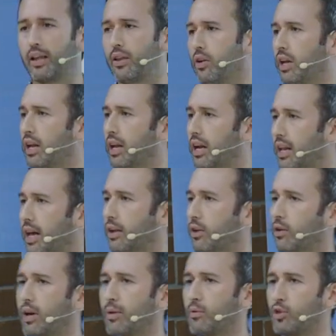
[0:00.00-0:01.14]
de originalidad, no
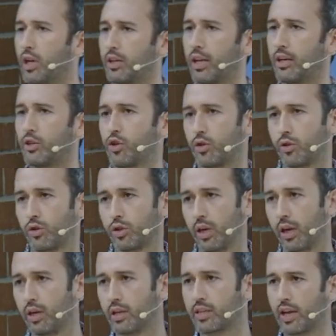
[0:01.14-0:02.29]
queremos ser tan sosos, ser
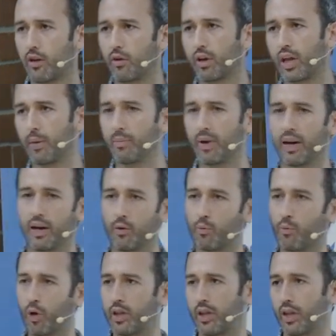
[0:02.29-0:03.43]
el SEO que llama a un
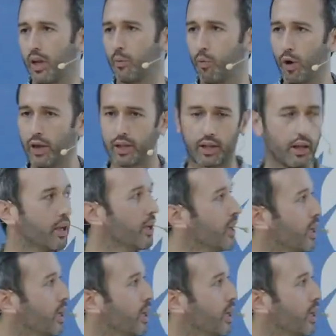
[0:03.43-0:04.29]
puente el puente.